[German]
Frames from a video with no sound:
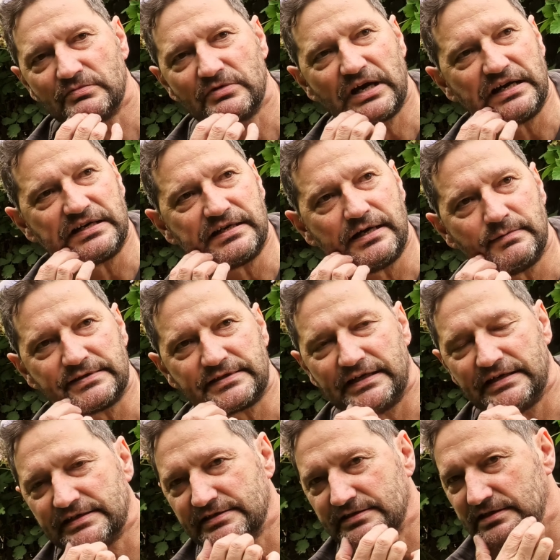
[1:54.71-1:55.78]
Kann aber
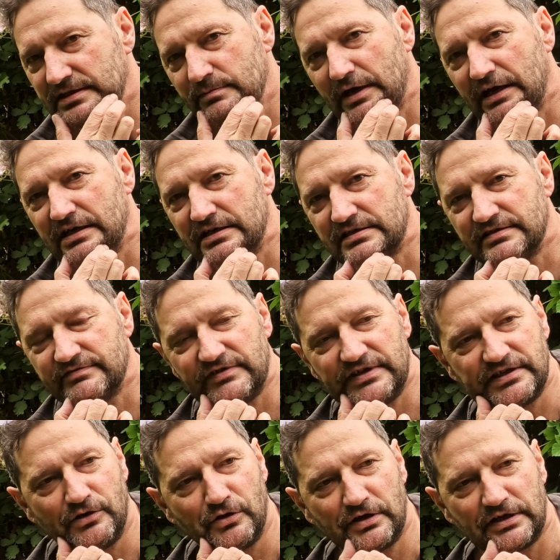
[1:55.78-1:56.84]
sein, dass ich die behalte, weil
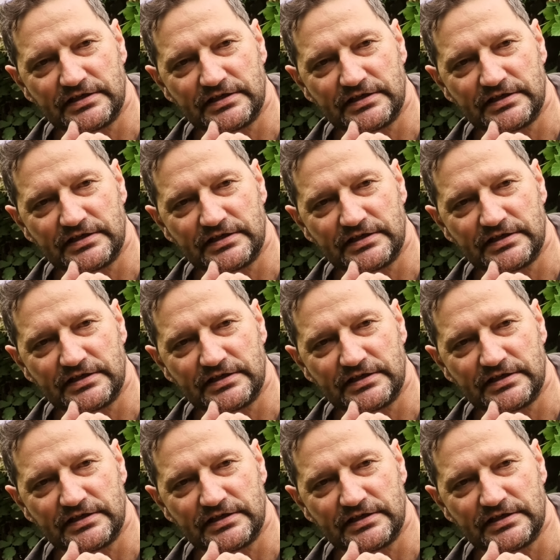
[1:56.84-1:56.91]
die auch